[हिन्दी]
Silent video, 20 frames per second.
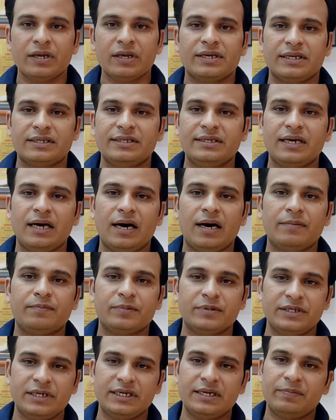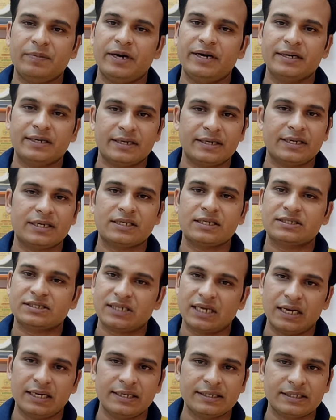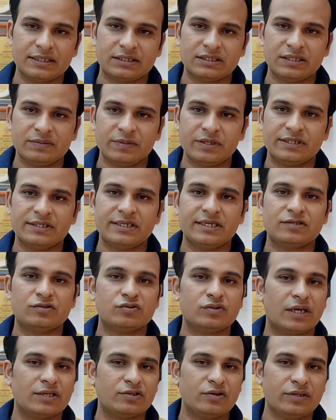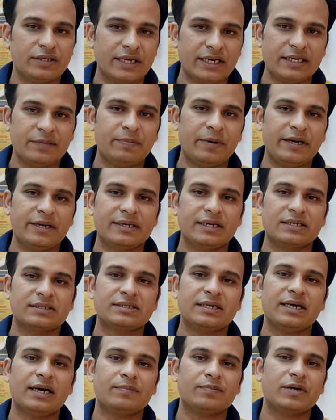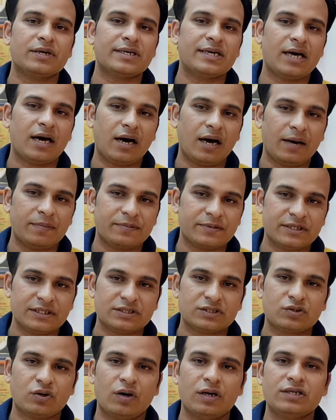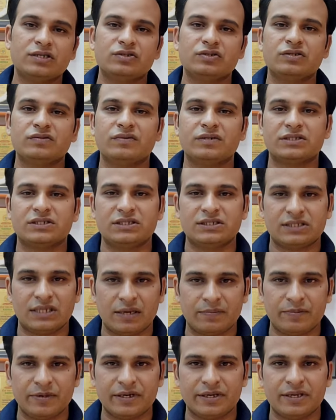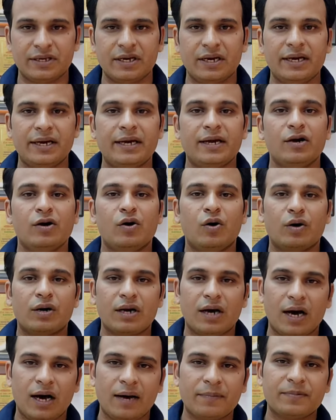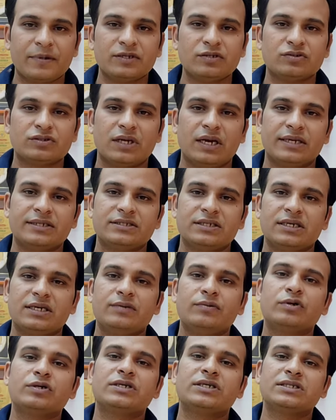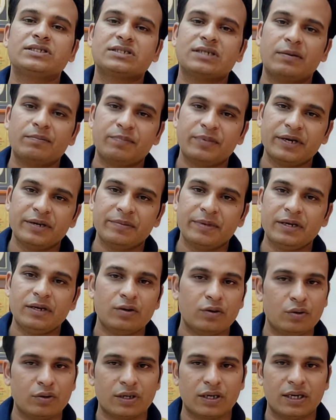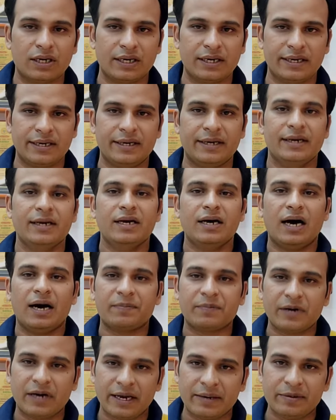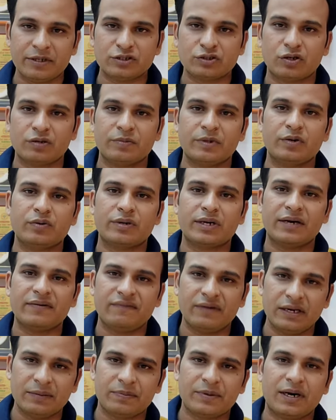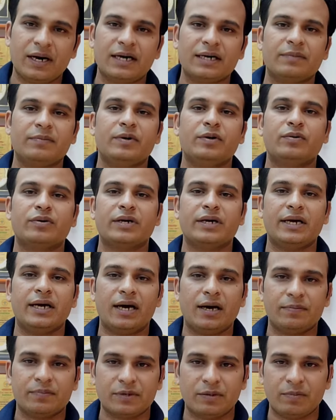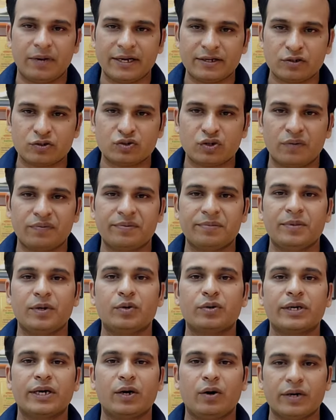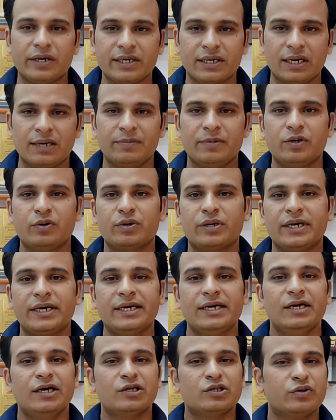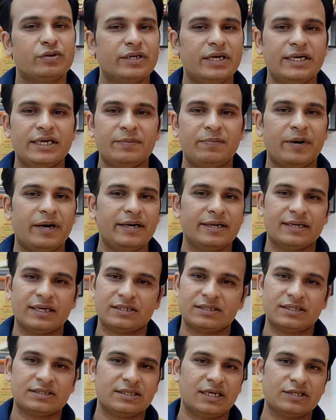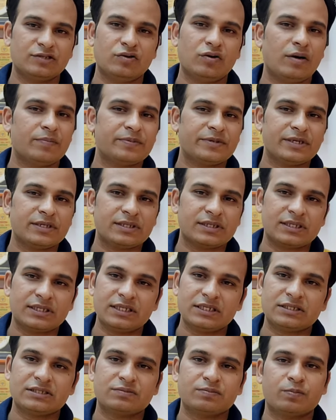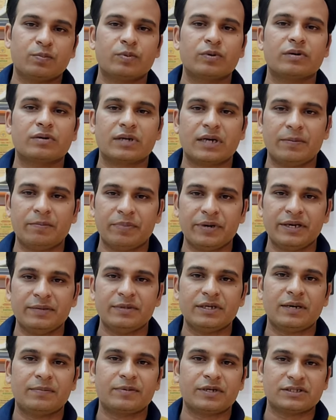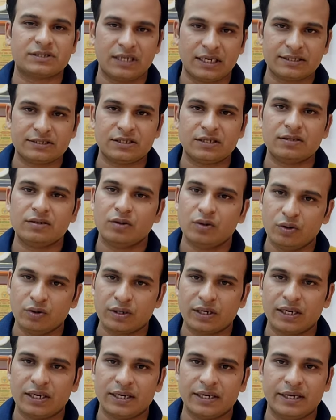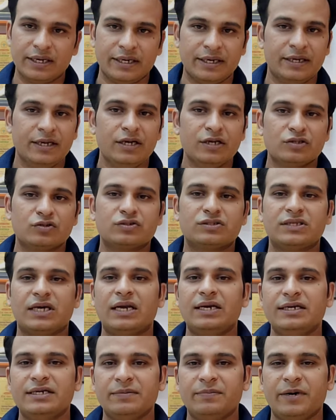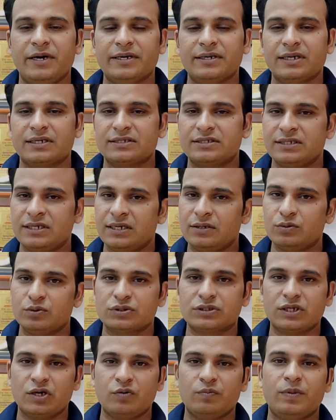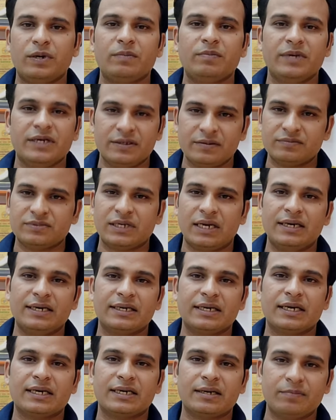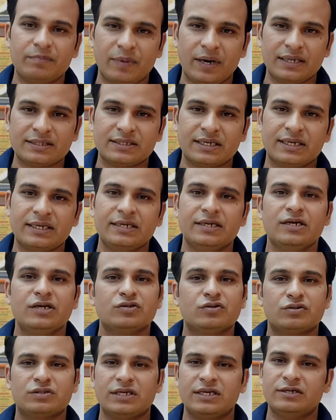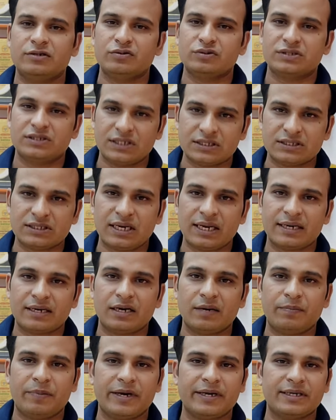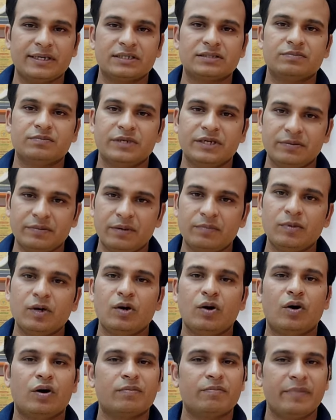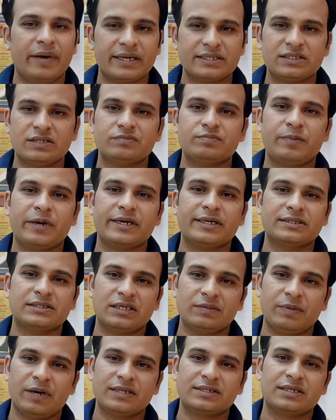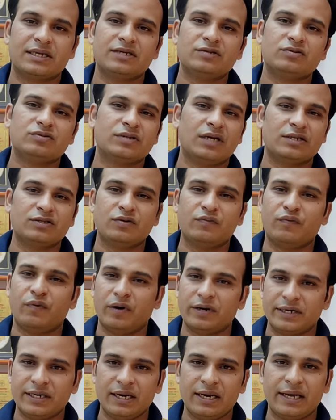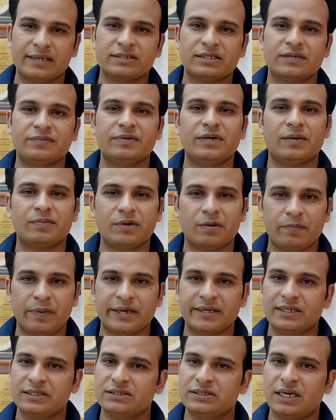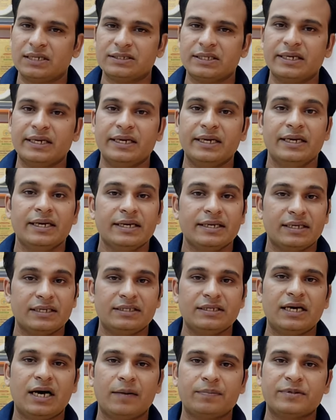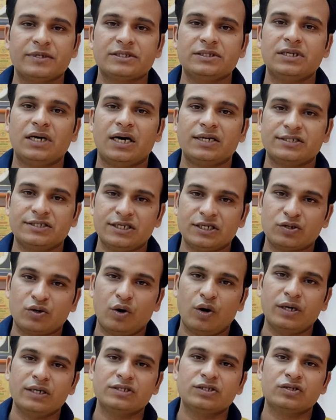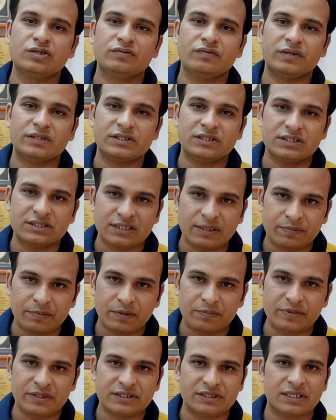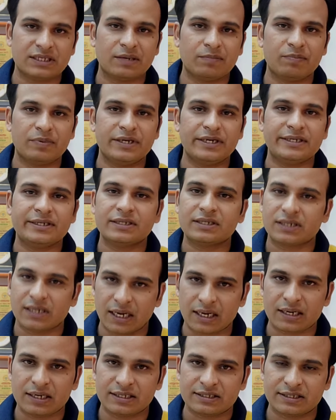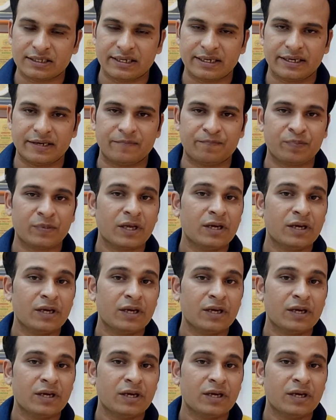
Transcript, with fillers: यदि आप ये डिपेंड करेगा कि सैलरी कितनी मिलती है तो साथियों ये डिपेंड करता है आपका कि आप किस कॉलेज यूनिवर्सिटी से आपने किया है और आपका जो सिलेक्शन है वो किस कंपनी में हो रहा है आपका अमेजोन में हो रहा है फ्लिपकार्ट में हो रहा है आपका माइक्रोसॉफ्ट में हो रहा है ऑरिकल में हो रहा है तो ये डिपेंड करता है साथियों आपके किस कंपनी में आपका सिलेक्शन हो रहा है तो सैलरी डिपेंड करती है उसके ऊपर मिनिमम सैलरी की अगर हम बात करें तो थ्री टू सिक्स लैख का पैकेज मिनिमम और मैक्सिमम पैकेज की बात करें तो साथियों फोर्टी लैख तक भी आपका पैकेज जाता है यदि आप किसी अच्छे कॉलेज यूनिवर्सिटी से अपना बीसीए इसे कंप्लीट कर लेते हैं